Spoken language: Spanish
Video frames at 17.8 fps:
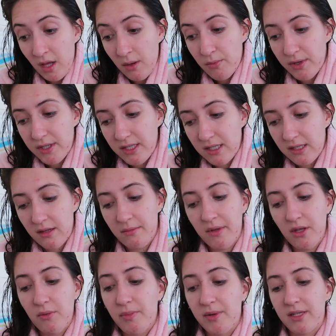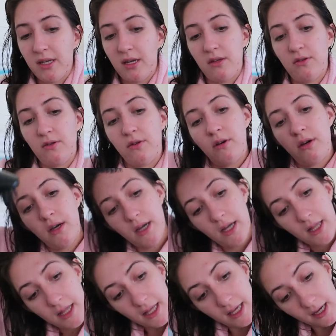pues sí está medio pesado
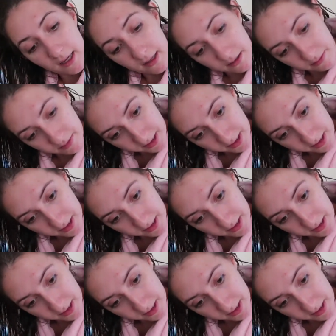el día,